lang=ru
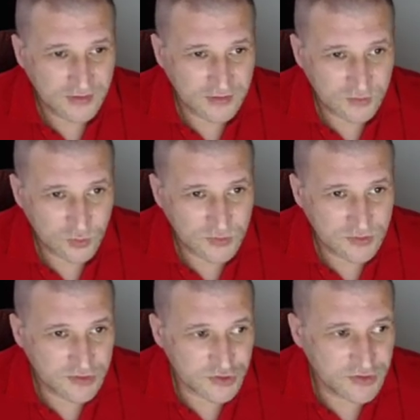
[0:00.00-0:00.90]
Я
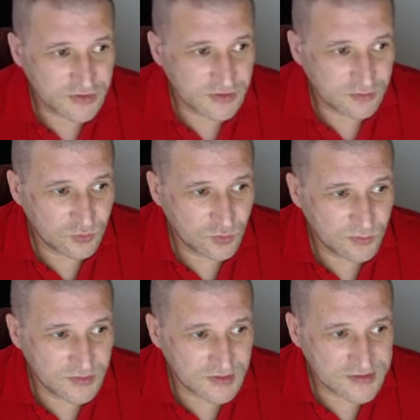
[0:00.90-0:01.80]
думаю, даже это
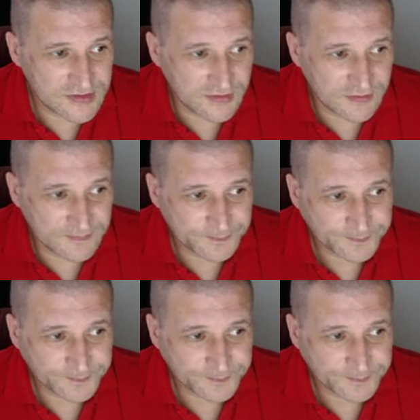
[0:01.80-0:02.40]
удобнее стало.